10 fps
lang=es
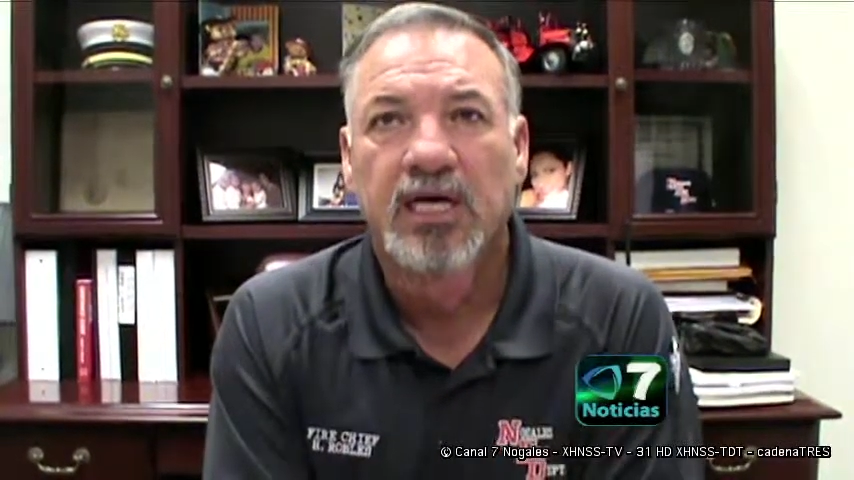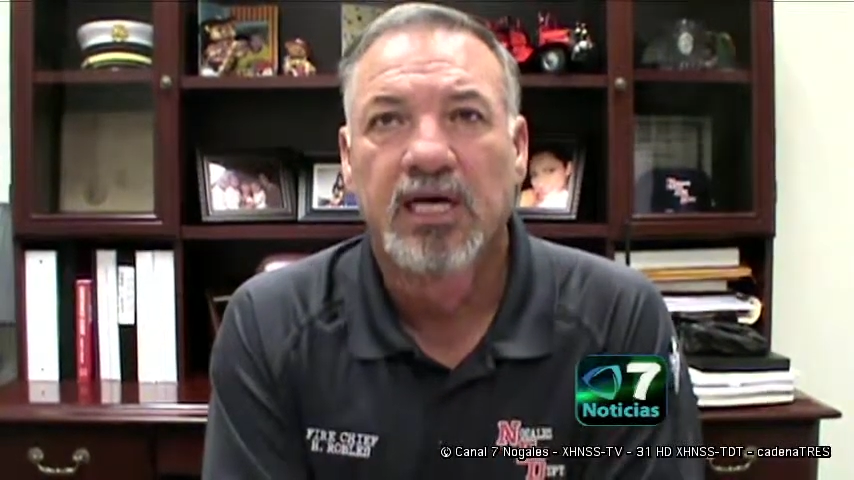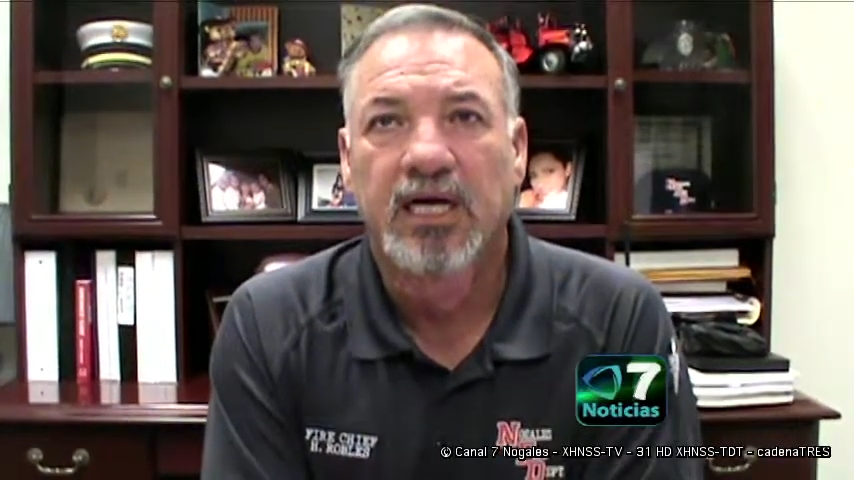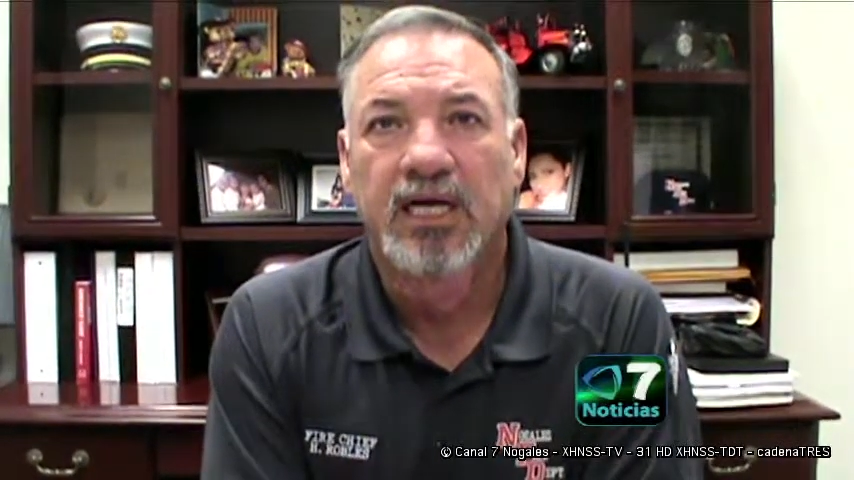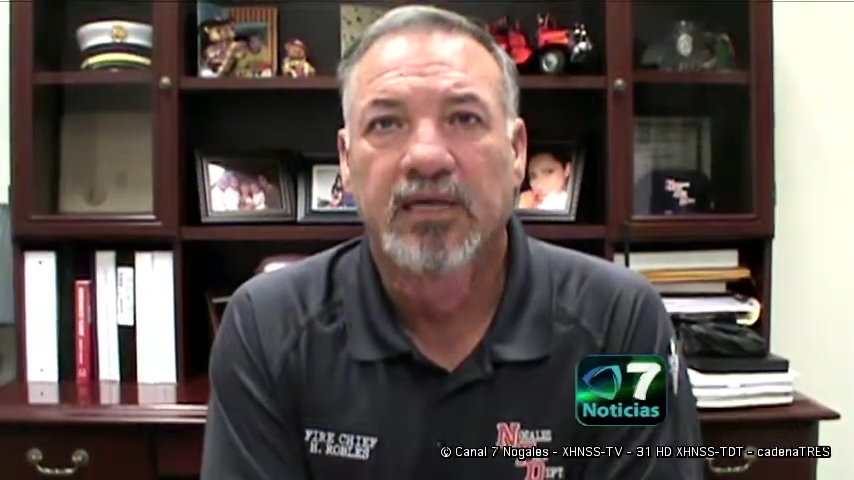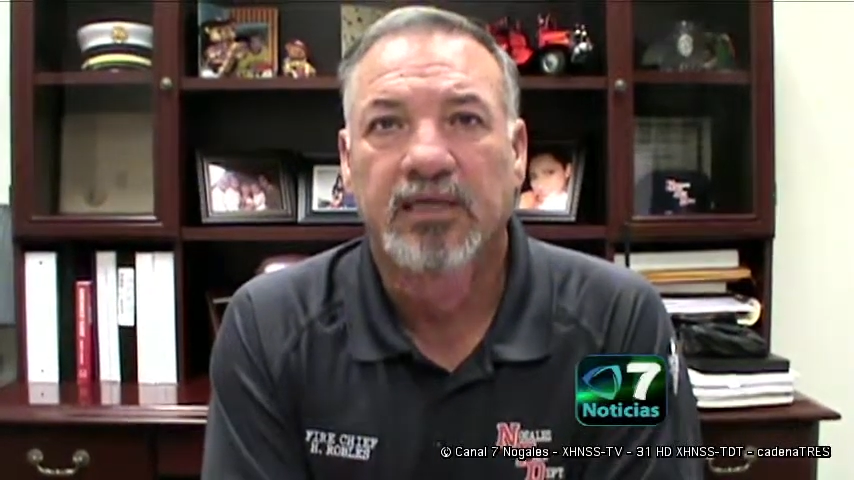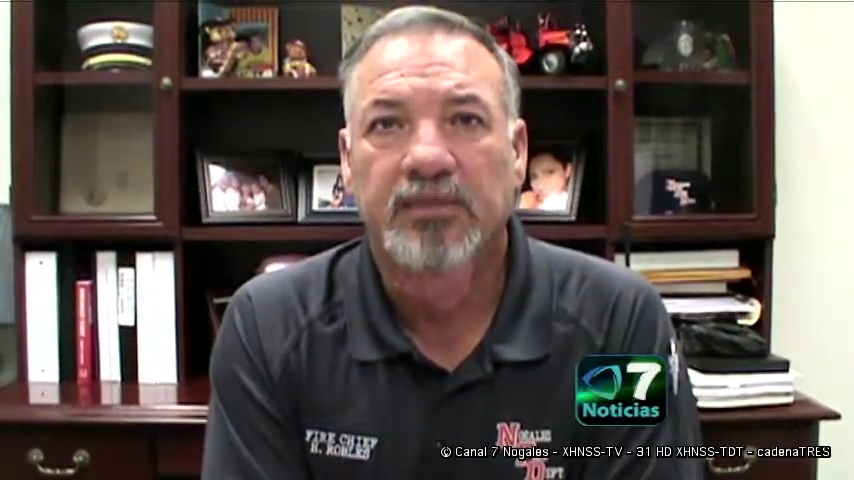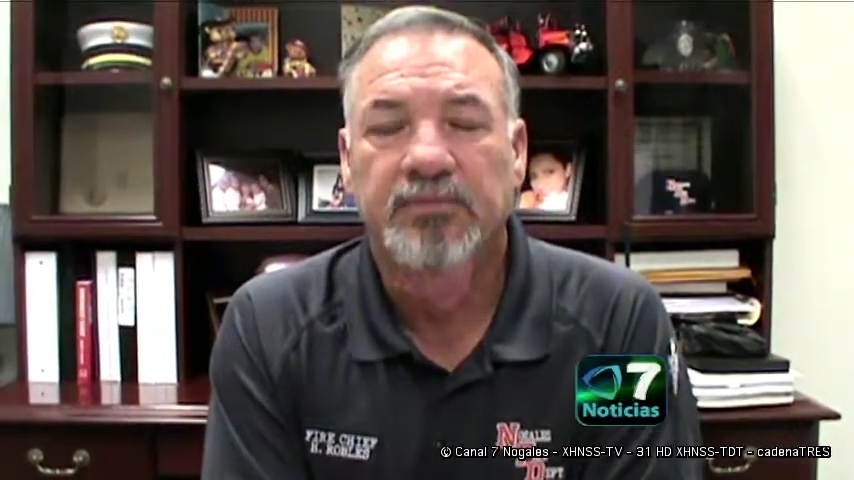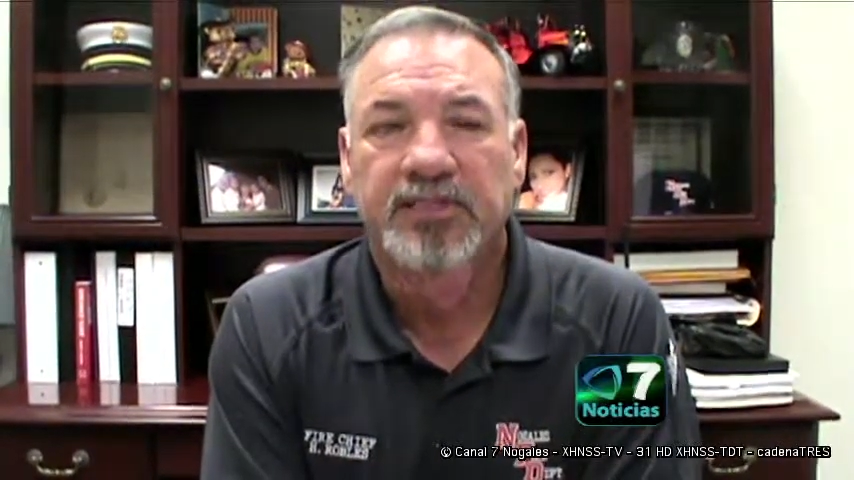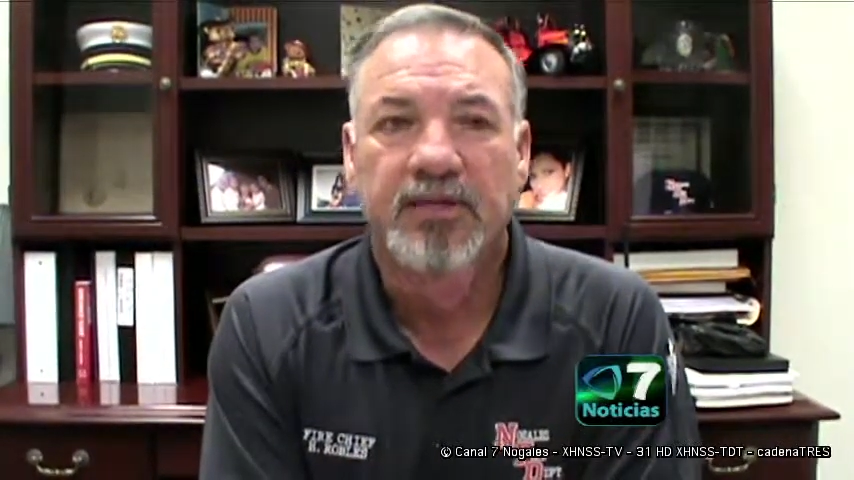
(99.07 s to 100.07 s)
ah,
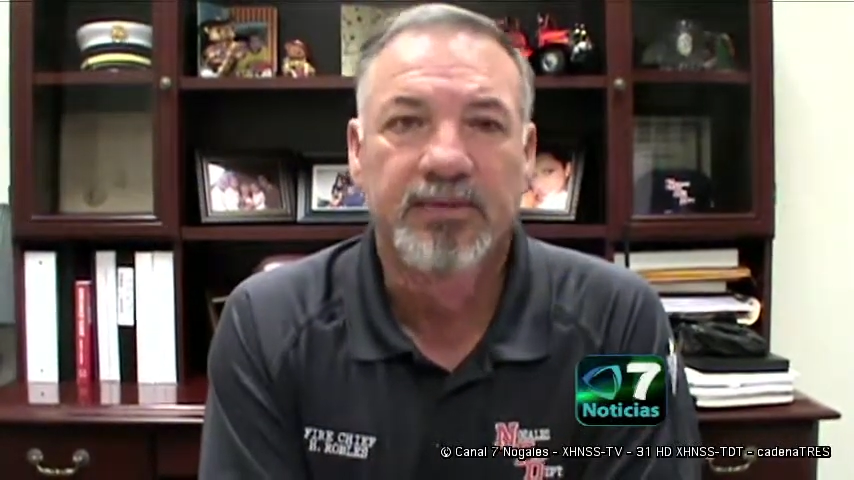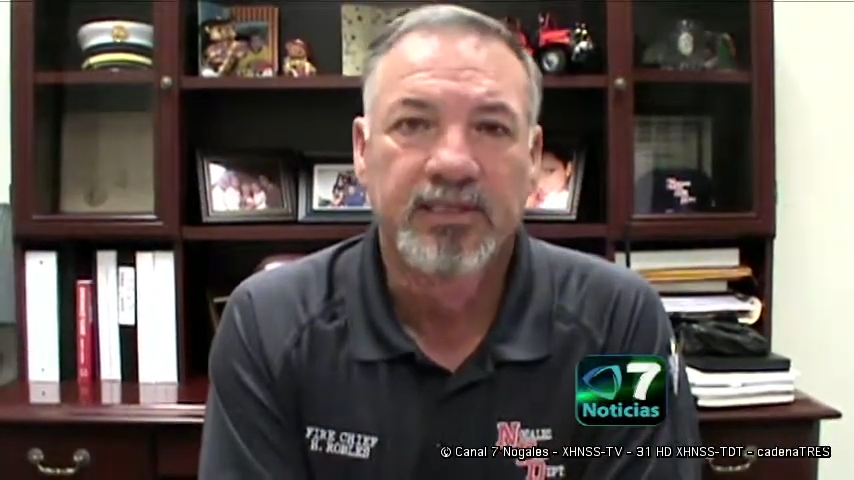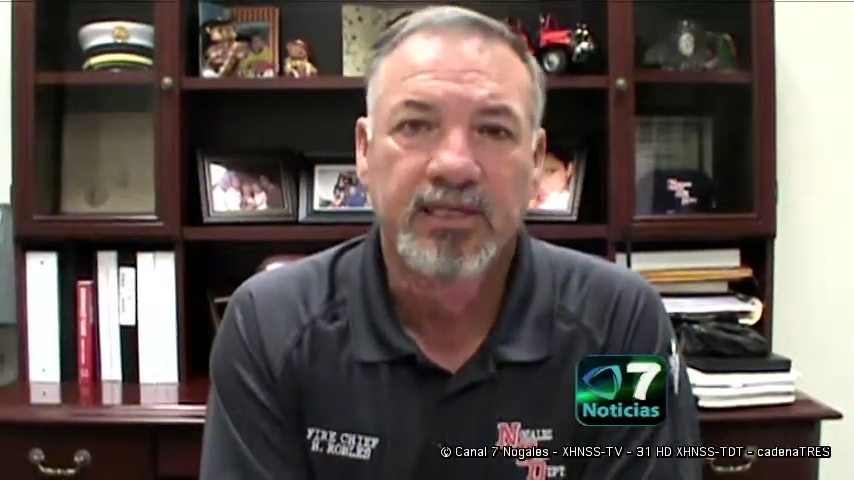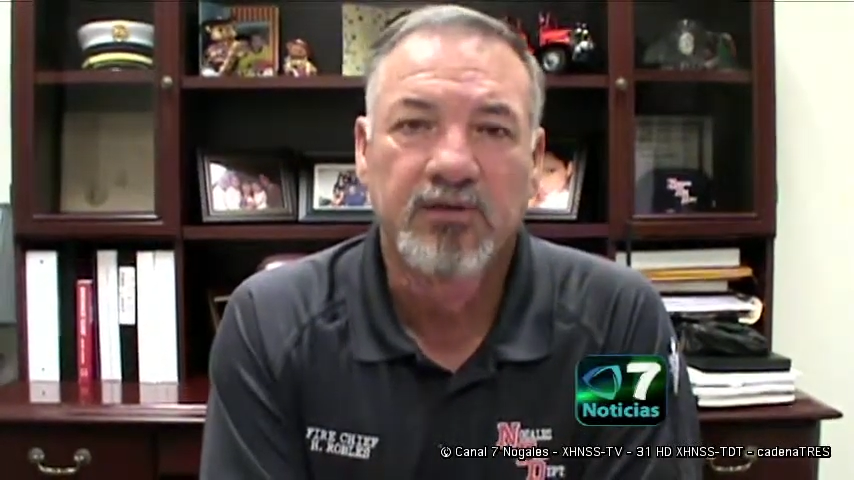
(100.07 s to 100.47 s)
especialmente